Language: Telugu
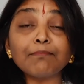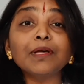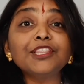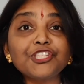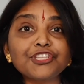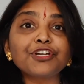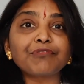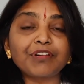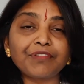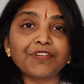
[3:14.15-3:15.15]

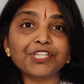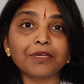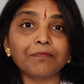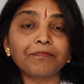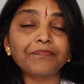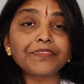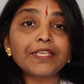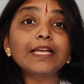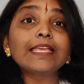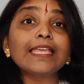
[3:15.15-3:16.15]
సంబంధించినటువంటి విషయం
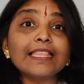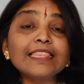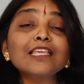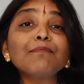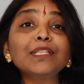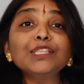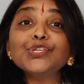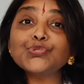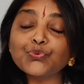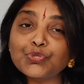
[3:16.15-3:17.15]

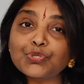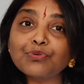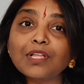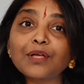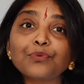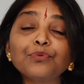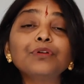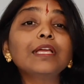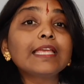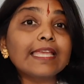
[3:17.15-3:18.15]
ఎంతమంది చూస్తున్నారు
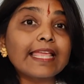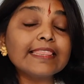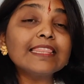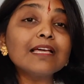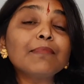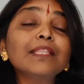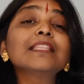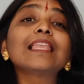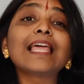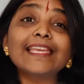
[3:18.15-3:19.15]

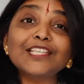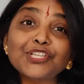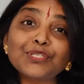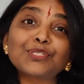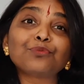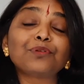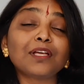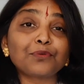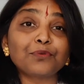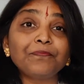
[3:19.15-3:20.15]
ఎంతమంది లైక్
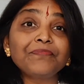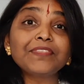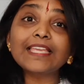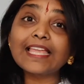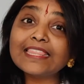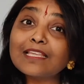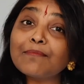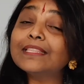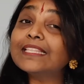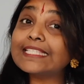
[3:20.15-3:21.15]
చేస్తున్నారు
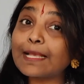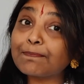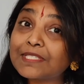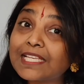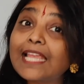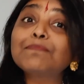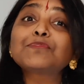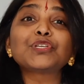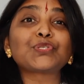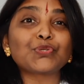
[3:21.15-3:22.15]
ఎంతమంది సబ్స్క్రైబ్
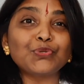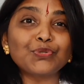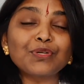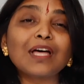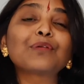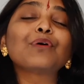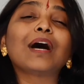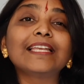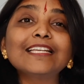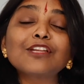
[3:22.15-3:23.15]
చేసుకుంటున్నారు
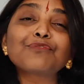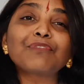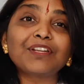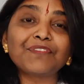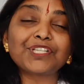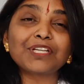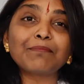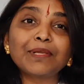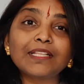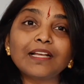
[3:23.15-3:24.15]
అనేటటువంటి
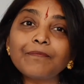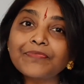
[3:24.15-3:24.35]
విషయం మీద